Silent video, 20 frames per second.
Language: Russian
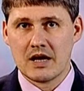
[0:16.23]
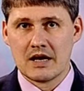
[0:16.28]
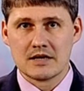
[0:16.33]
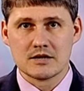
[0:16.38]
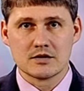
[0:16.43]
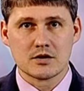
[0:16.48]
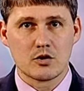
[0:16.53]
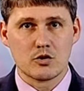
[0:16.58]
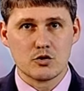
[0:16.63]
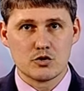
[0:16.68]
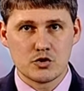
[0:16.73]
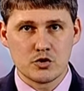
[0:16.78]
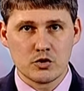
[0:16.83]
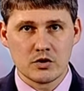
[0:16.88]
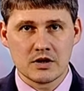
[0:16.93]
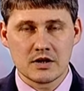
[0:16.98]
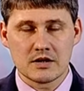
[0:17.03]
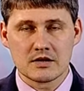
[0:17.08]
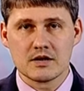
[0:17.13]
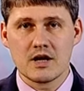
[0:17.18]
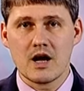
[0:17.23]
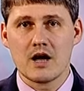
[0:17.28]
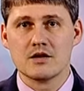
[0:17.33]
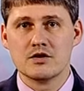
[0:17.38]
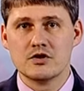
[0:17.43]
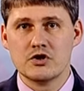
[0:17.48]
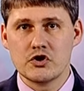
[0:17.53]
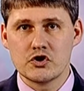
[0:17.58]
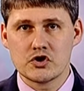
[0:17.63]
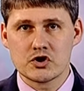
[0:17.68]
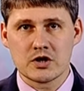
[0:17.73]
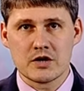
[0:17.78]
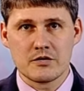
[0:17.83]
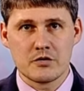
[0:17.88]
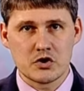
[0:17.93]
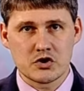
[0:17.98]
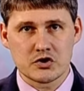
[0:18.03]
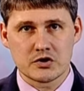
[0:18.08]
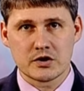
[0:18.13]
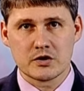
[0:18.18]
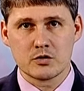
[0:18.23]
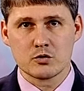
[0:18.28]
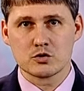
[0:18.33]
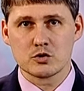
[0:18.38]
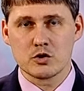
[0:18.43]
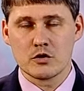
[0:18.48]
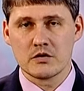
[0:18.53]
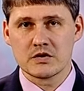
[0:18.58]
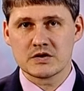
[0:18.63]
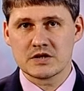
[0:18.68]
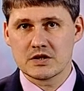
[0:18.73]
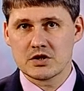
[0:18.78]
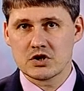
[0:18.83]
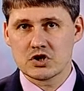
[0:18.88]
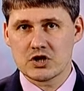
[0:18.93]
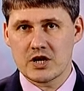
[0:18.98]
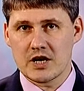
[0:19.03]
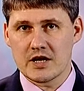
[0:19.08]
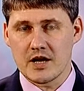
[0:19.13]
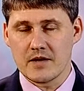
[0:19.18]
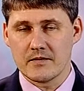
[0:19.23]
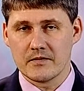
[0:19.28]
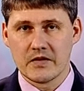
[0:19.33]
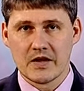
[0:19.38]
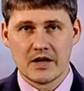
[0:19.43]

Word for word: заключенных на нечеловеческие условия содержания.